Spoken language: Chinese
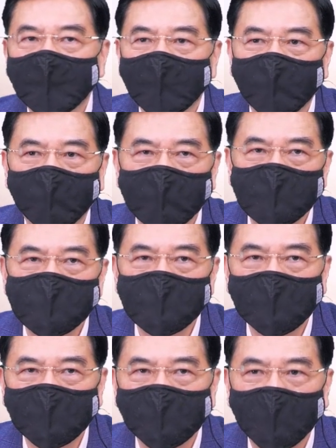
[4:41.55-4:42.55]
国巨
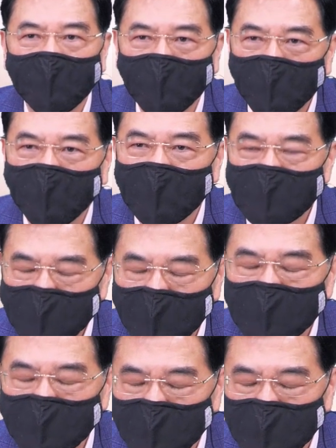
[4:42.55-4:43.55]
对不对？五百三
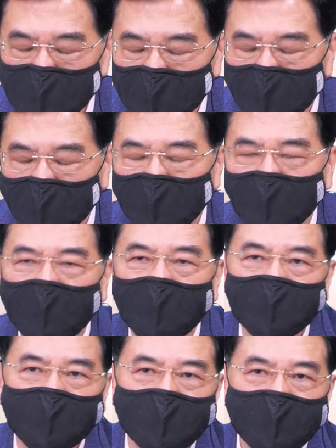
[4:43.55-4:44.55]
今天三百八，
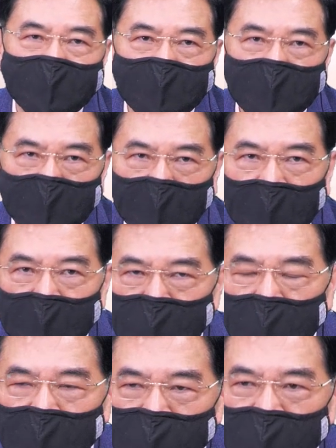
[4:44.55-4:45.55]

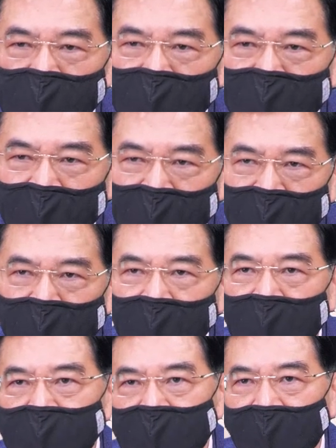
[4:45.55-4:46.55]
全新一百六
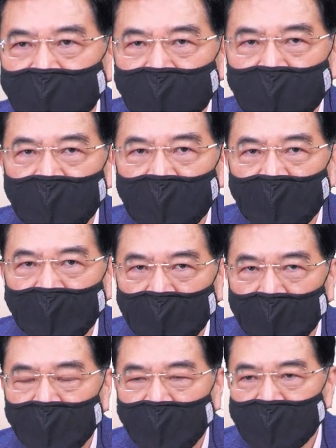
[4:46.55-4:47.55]
腰斩，
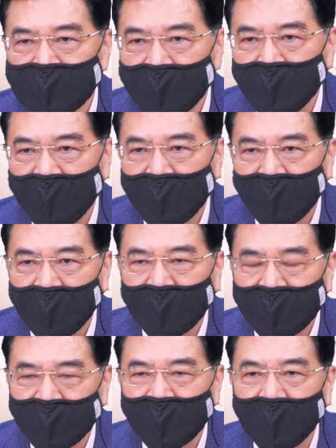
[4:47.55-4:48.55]
稳茂三百八
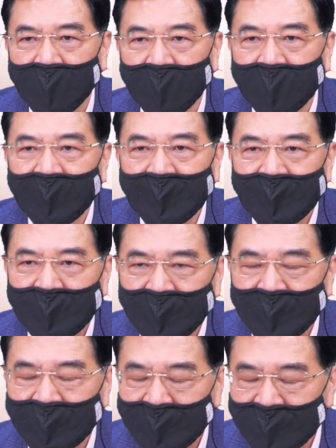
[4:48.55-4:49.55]
对不对？
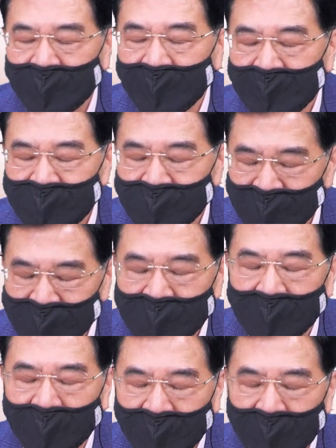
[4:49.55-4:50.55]
十
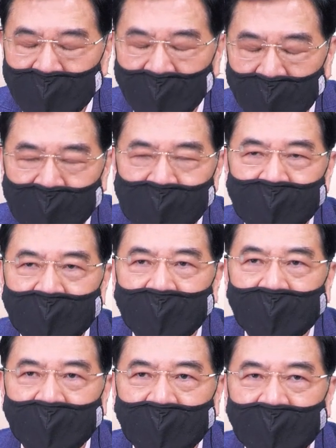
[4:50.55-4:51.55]
张一百六十万
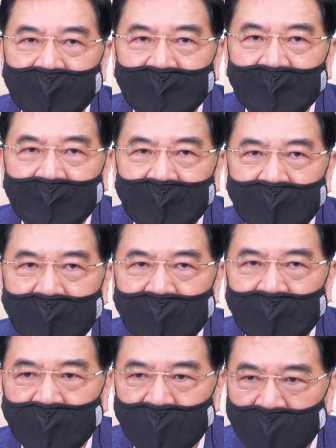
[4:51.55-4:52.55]
联
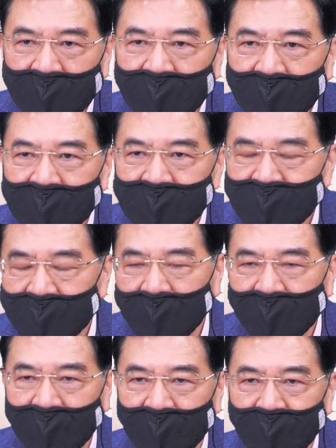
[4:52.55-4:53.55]
勇今天照
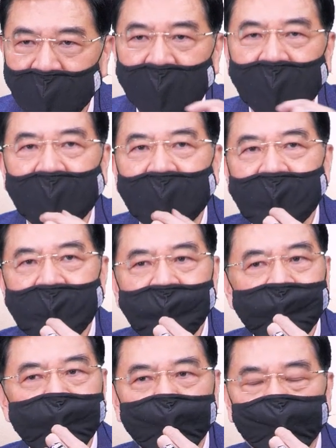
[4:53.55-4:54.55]
样破底，
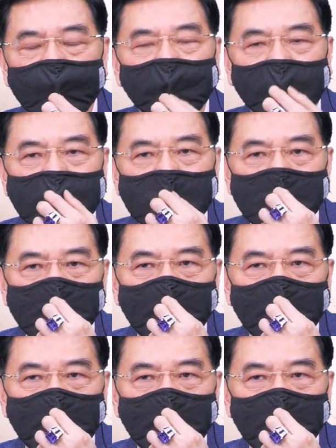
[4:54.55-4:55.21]
十张一百七十